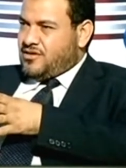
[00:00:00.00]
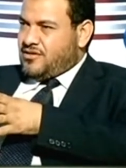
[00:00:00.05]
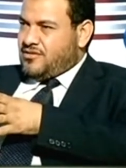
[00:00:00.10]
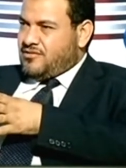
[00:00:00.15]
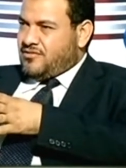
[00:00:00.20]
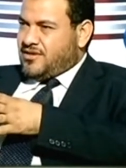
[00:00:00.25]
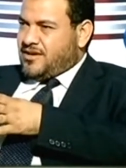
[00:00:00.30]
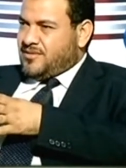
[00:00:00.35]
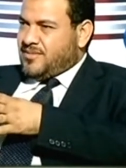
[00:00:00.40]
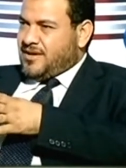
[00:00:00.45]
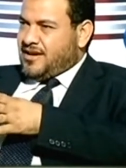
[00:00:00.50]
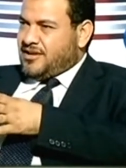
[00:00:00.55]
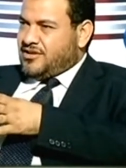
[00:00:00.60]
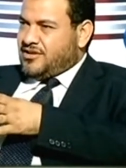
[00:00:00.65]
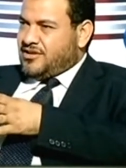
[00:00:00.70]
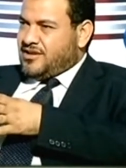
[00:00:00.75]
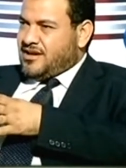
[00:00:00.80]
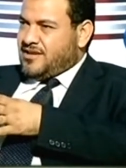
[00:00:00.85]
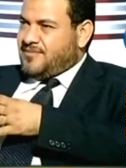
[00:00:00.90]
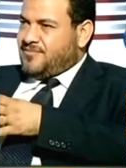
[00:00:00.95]
واخد
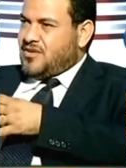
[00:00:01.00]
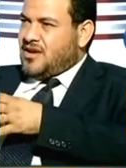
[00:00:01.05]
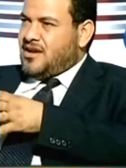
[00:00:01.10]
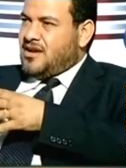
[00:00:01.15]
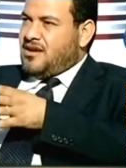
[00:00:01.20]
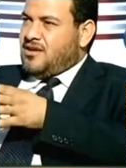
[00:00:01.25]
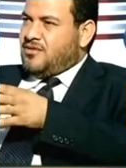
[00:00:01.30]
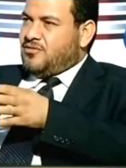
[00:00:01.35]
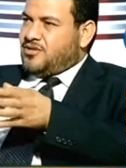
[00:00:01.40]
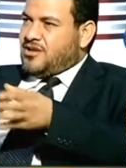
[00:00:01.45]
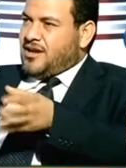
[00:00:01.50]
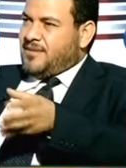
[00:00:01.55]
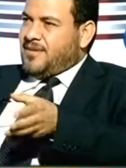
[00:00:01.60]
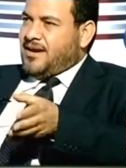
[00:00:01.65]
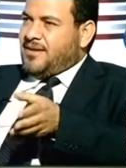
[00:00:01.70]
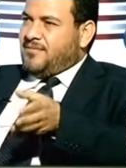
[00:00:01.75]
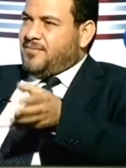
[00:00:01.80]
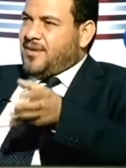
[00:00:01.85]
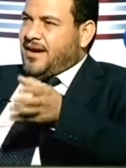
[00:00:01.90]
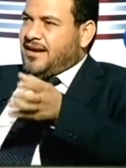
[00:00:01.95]
بالحضرتك
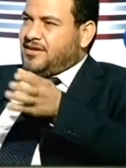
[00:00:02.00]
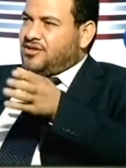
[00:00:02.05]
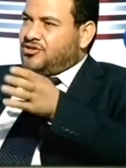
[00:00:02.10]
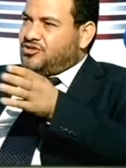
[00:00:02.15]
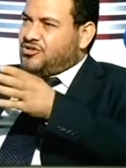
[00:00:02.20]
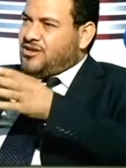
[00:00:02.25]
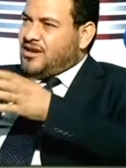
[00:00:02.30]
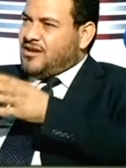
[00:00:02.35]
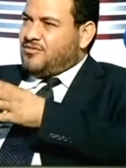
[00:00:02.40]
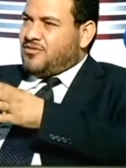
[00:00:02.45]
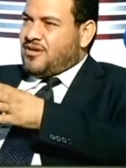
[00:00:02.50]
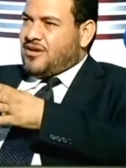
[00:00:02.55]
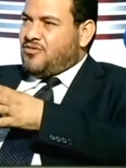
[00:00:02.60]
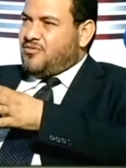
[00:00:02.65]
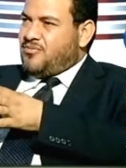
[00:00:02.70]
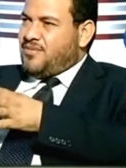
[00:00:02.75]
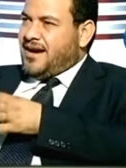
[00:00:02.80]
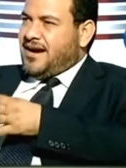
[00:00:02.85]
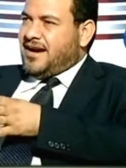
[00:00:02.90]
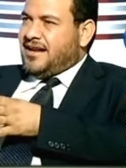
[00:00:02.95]
وطبعا بعد الثورة
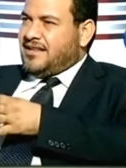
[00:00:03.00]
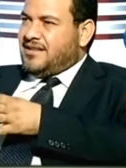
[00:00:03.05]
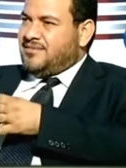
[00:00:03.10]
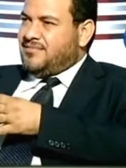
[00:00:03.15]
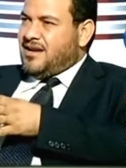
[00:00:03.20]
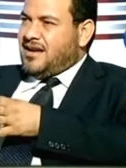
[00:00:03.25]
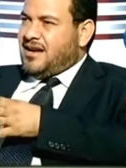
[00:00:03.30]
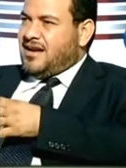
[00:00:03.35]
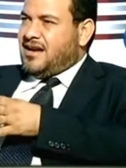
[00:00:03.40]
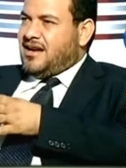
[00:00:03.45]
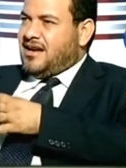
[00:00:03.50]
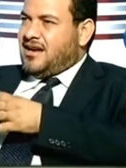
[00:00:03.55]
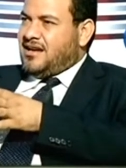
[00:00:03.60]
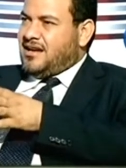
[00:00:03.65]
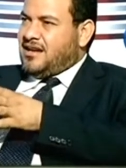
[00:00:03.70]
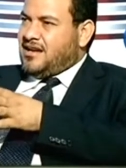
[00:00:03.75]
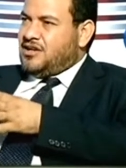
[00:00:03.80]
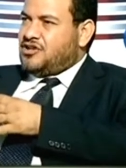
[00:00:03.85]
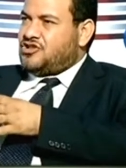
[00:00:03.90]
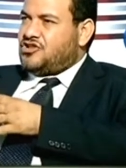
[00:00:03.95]
وبعد ما
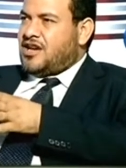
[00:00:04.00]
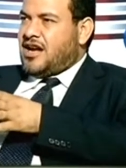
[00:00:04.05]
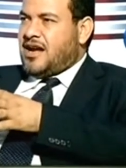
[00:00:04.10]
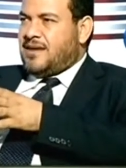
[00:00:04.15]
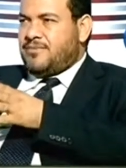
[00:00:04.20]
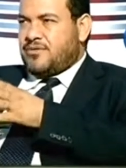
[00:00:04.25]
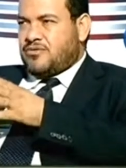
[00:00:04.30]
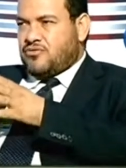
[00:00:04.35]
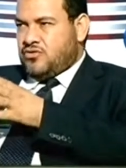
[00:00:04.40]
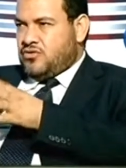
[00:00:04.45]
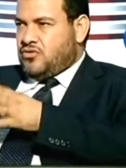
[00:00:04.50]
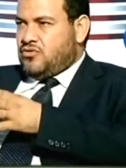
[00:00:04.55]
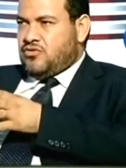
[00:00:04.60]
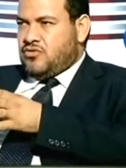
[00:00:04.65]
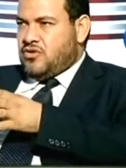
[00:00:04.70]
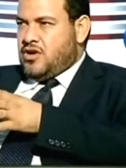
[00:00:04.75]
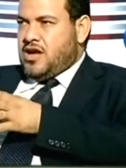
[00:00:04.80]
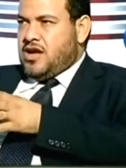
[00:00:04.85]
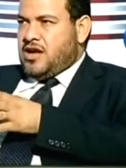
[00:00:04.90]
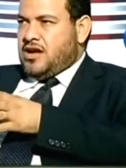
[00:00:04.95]
الشعب كله
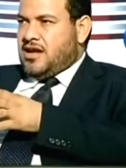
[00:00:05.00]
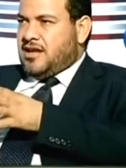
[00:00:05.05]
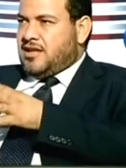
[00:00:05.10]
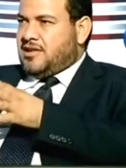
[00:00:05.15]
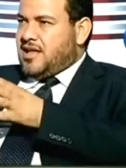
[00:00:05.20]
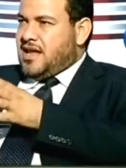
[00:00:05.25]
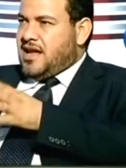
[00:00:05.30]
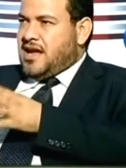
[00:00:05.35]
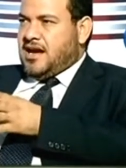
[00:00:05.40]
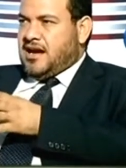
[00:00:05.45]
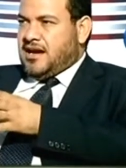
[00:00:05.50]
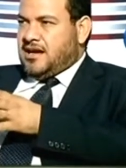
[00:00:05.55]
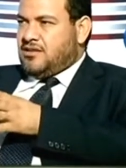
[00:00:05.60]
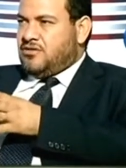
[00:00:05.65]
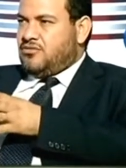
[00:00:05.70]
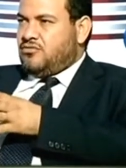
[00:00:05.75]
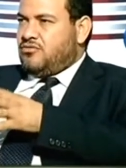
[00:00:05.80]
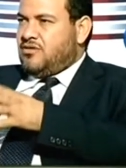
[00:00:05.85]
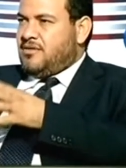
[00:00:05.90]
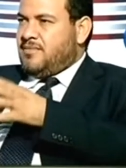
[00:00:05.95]

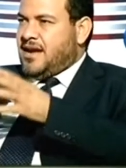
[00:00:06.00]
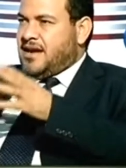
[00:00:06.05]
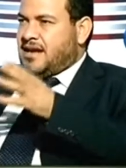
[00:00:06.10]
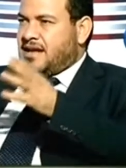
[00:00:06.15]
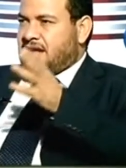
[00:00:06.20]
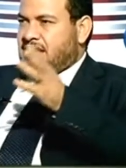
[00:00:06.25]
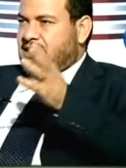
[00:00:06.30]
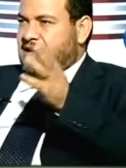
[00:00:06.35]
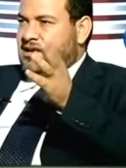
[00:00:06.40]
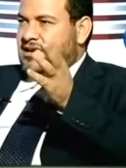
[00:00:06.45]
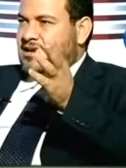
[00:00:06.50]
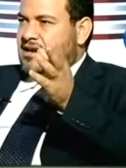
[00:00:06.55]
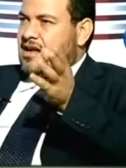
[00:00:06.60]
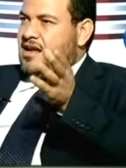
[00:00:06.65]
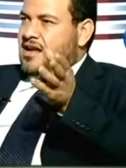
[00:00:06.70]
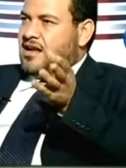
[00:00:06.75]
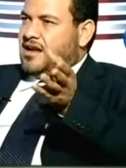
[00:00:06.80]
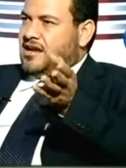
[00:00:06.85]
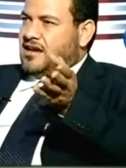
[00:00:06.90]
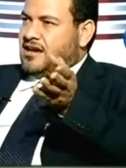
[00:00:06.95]
ساعد ومكن
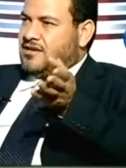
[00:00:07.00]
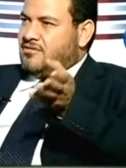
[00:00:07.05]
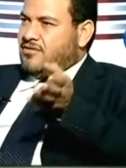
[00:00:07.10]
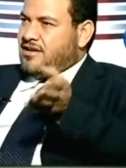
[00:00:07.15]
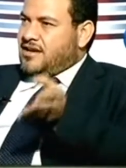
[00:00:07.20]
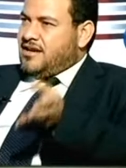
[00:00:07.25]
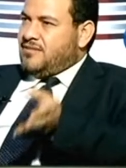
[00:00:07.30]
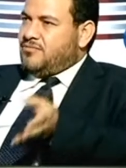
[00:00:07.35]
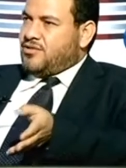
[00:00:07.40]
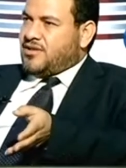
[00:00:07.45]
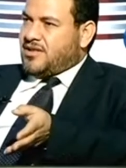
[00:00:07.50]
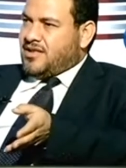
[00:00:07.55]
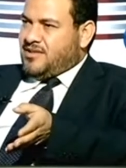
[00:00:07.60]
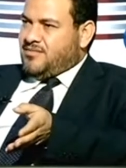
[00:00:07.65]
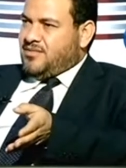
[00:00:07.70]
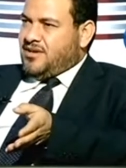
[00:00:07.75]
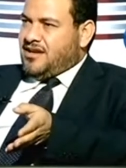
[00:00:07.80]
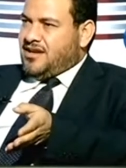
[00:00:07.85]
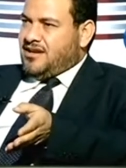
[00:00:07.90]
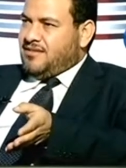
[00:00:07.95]
الإخوان
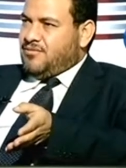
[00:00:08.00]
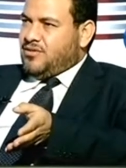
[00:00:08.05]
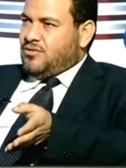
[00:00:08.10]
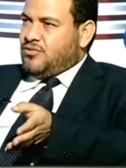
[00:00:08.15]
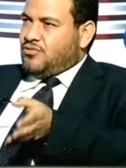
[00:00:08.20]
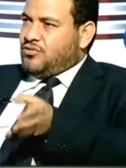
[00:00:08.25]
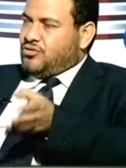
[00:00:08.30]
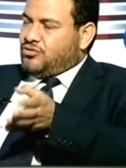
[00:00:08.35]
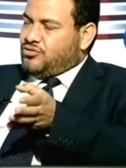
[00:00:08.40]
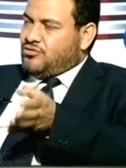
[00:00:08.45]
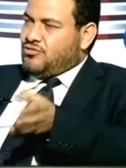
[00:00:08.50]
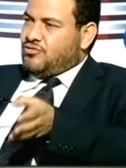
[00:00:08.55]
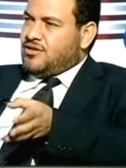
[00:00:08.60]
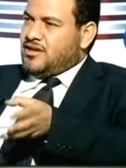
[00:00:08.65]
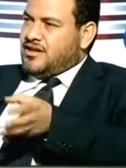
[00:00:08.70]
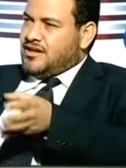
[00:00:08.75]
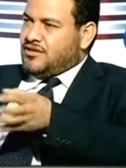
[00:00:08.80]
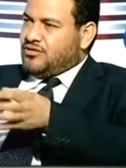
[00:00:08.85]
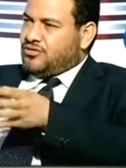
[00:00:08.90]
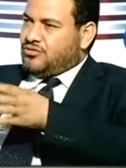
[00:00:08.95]
المسلمين من وصول
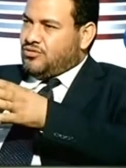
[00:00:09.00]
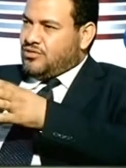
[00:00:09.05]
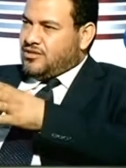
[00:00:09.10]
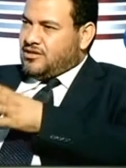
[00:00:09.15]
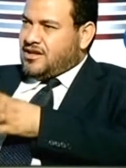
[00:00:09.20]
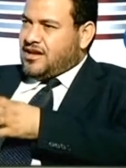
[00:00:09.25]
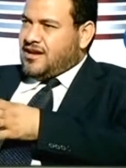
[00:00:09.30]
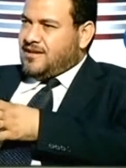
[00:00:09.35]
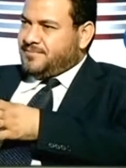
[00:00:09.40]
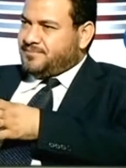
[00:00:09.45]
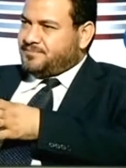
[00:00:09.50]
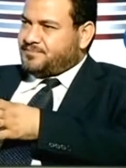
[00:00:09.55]
إلى السلطة